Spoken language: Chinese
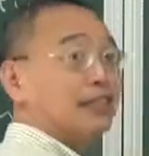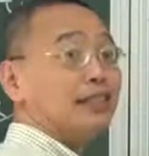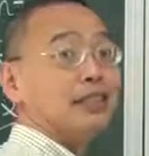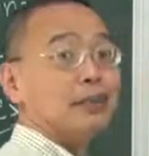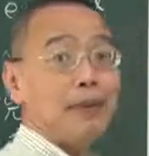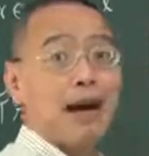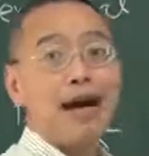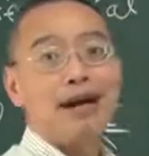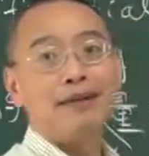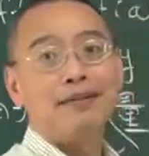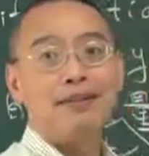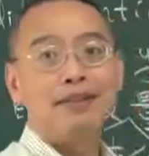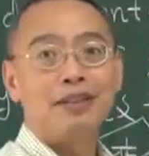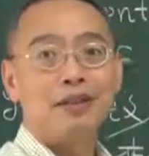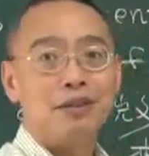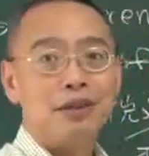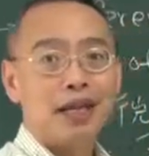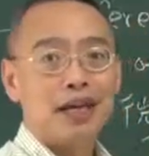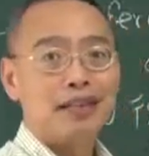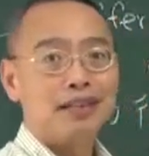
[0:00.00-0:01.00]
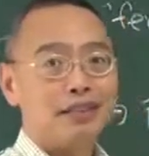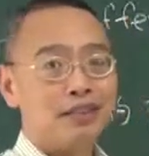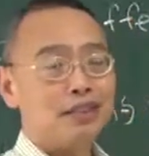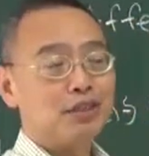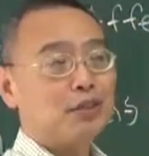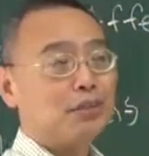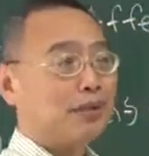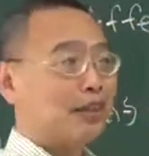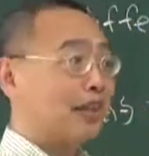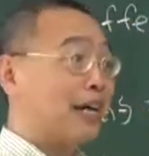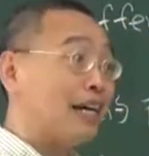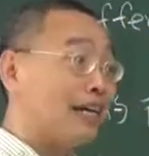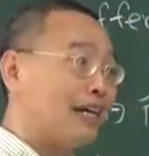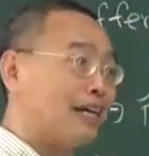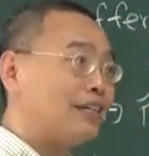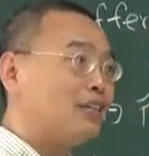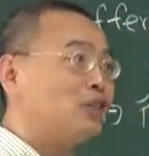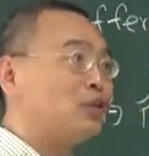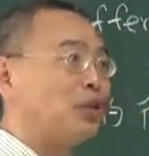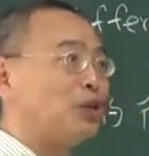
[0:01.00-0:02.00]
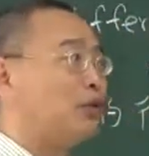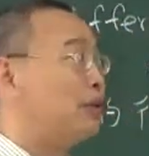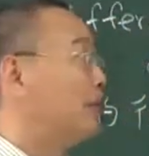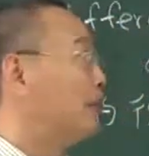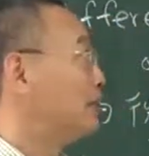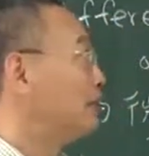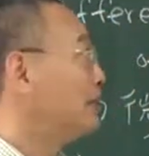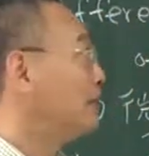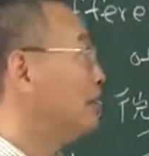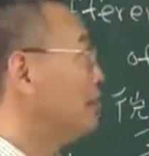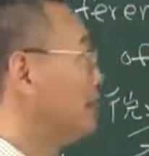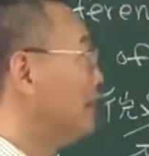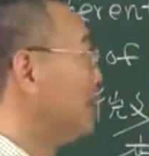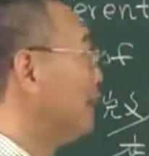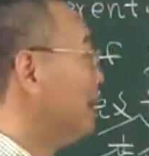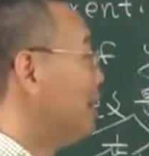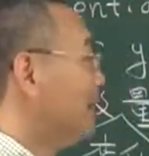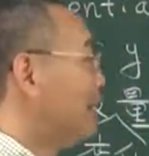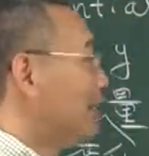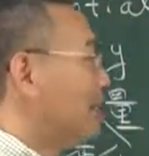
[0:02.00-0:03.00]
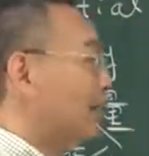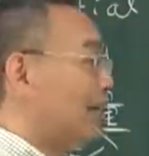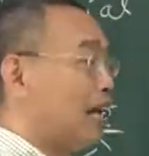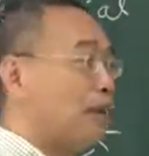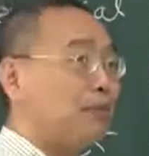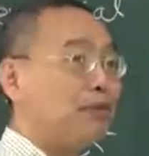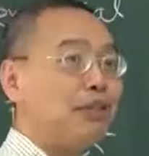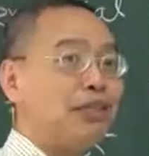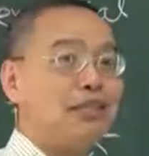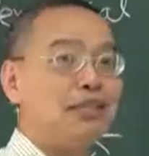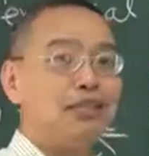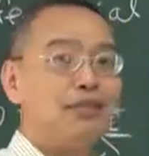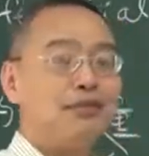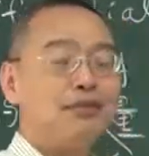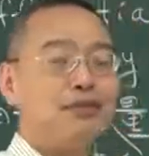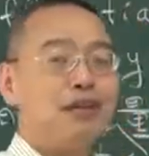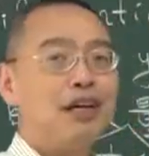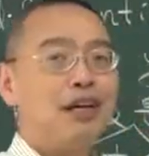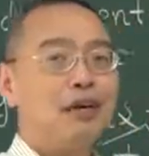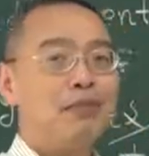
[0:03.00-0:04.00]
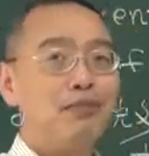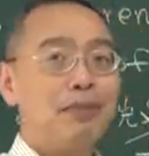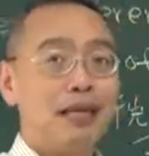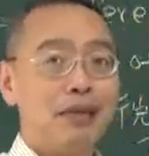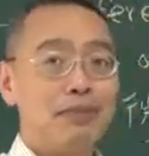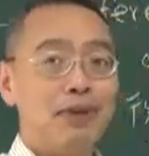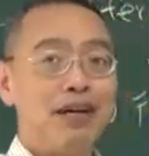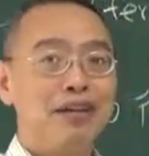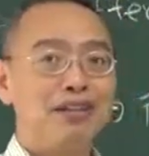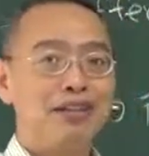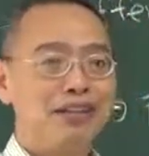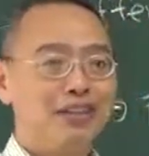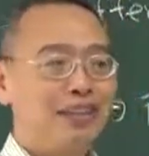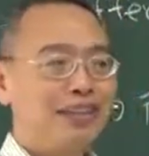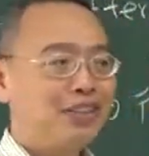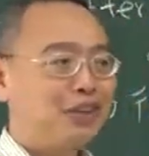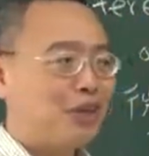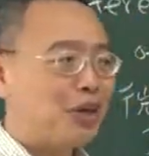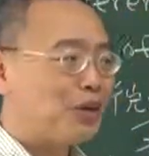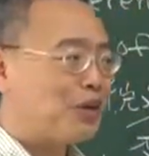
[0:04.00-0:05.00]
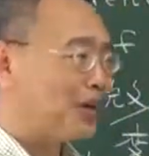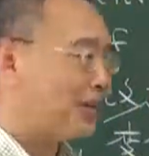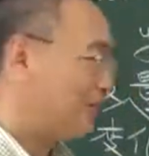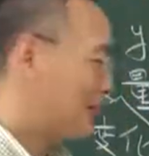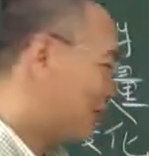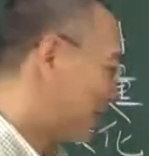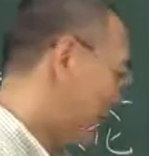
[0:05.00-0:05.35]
思嘛。对不对？这是我们刚刚学会的事情，莱布尼兹符号美妙的状况就